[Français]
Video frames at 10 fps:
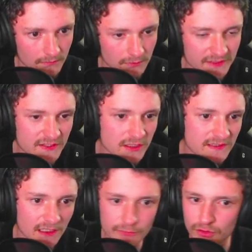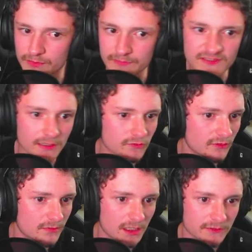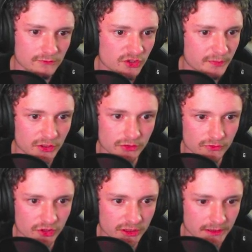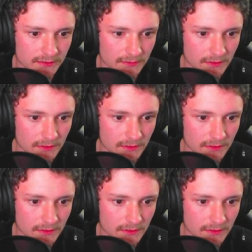Là, c'est littéralement les mêmes strats que le marathon, j'ai pas changé. Hein.